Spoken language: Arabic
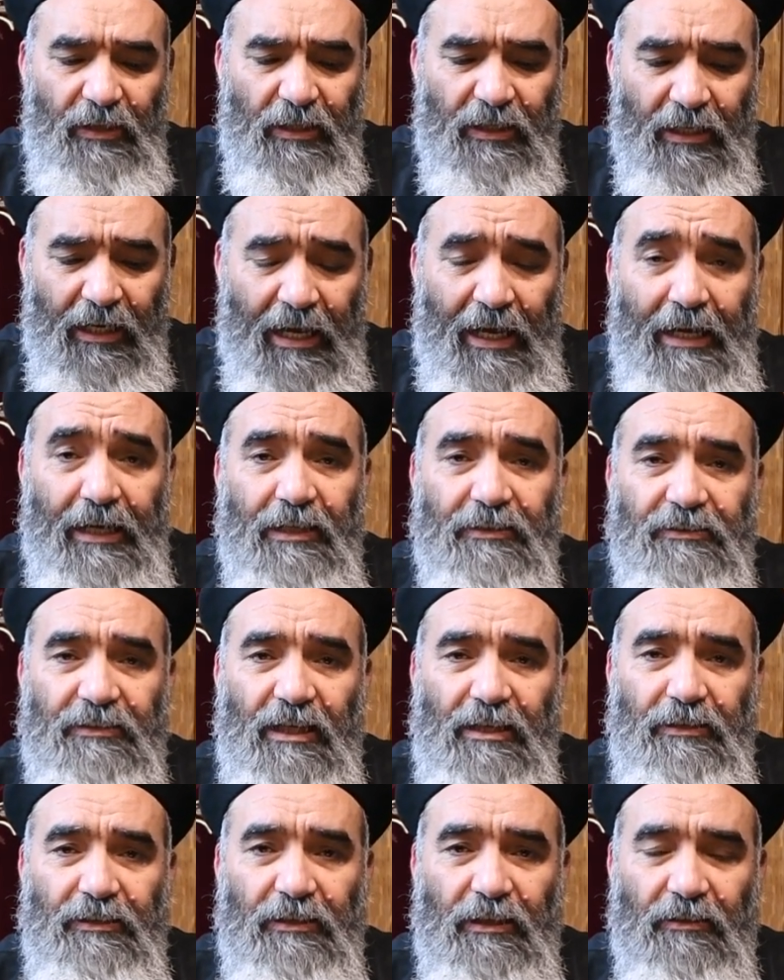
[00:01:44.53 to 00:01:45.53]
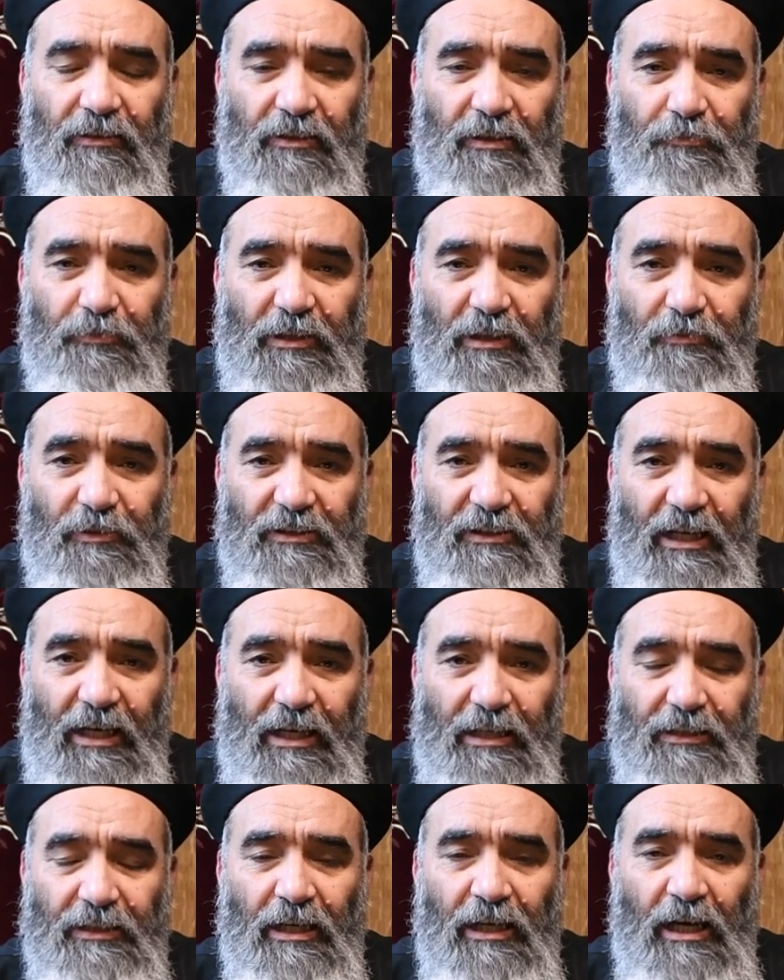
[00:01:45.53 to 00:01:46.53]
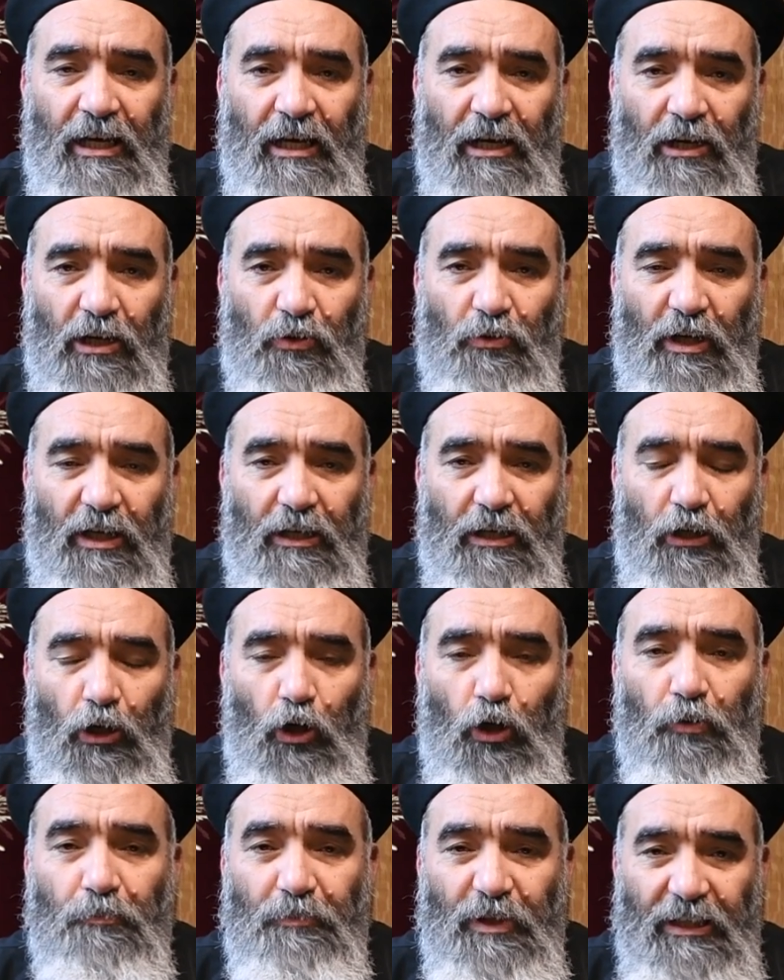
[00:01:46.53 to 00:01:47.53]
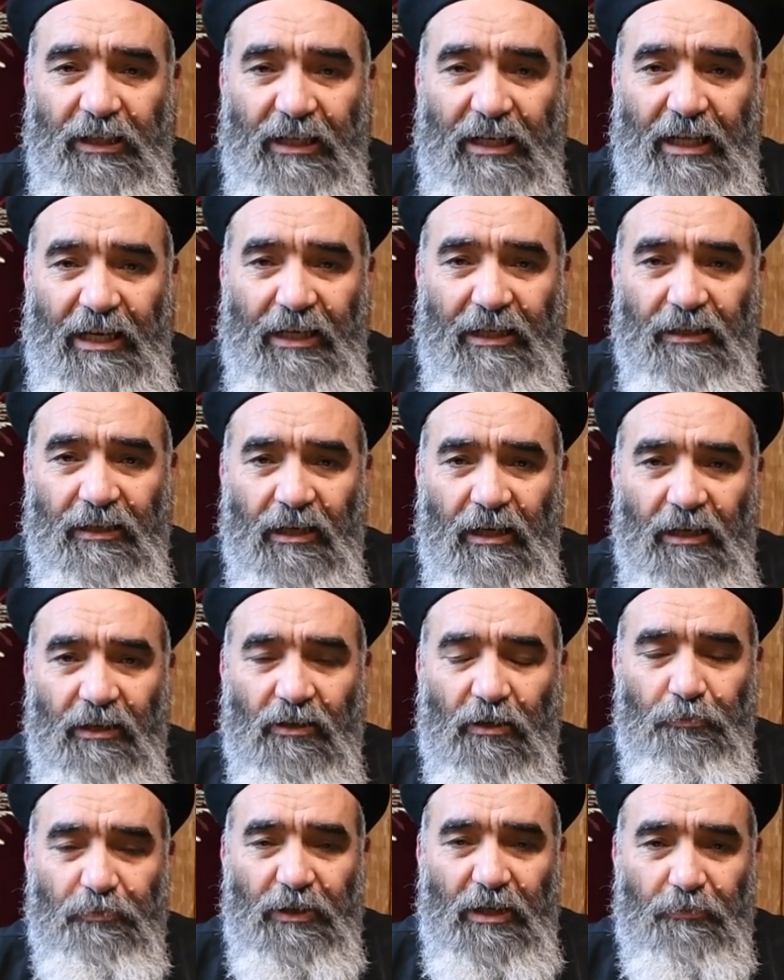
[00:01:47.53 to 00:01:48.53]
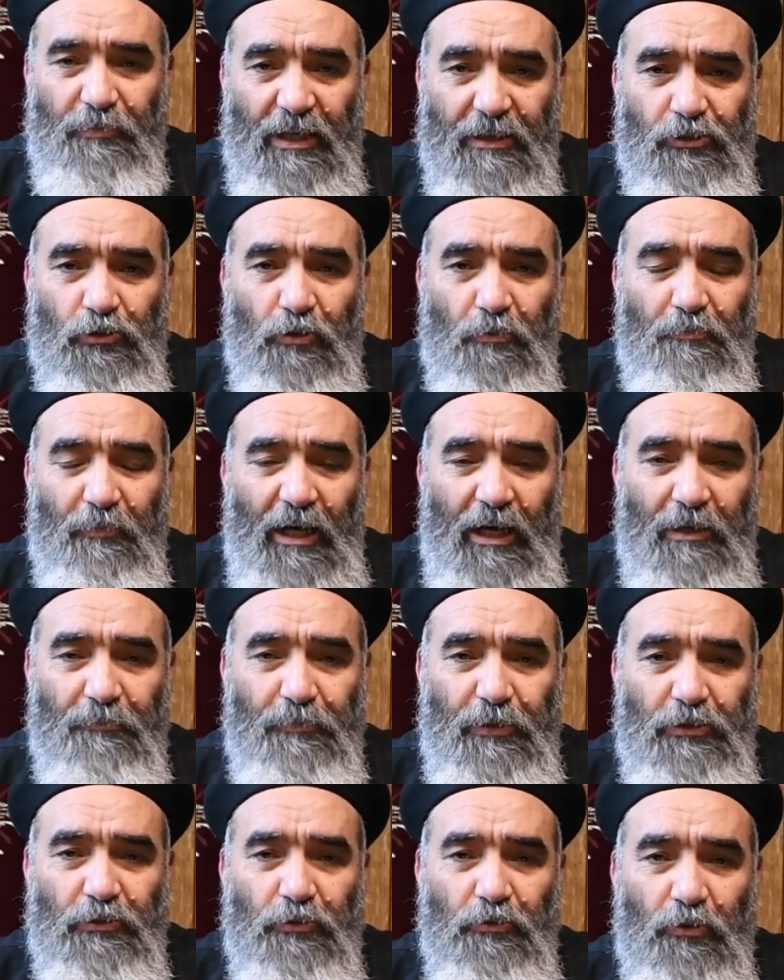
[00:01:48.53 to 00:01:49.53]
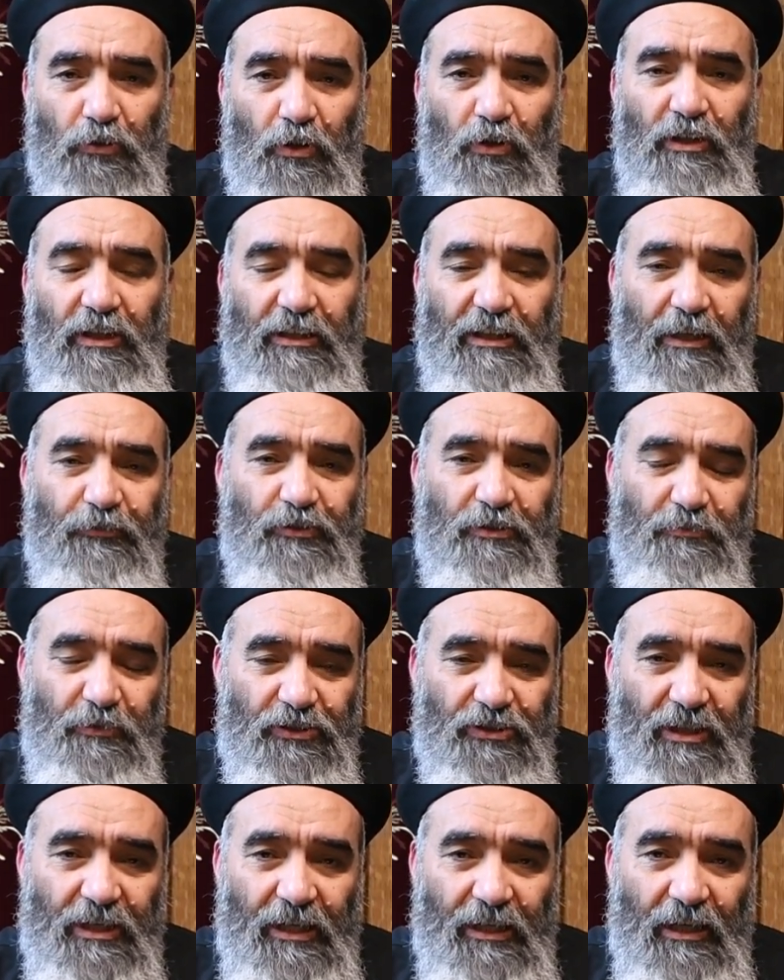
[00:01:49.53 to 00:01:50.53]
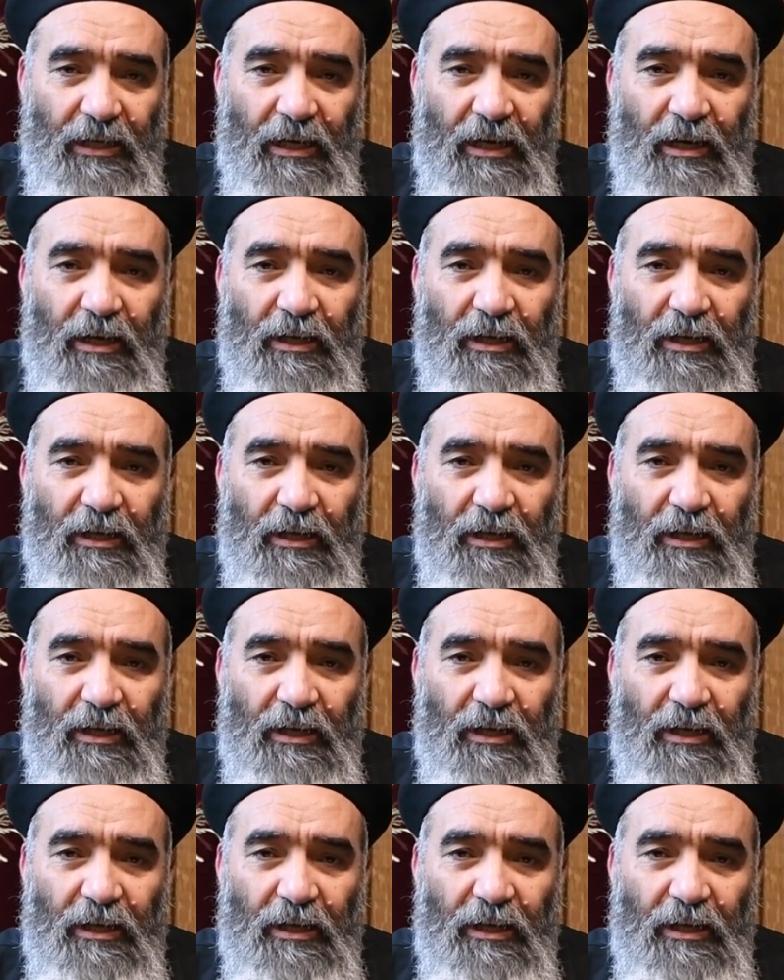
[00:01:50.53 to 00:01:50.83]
الحاجة التانية اللي ربنا بيدهاني هو الحب الإلهي ربنا بيسكب محبته لكل نفس بشرية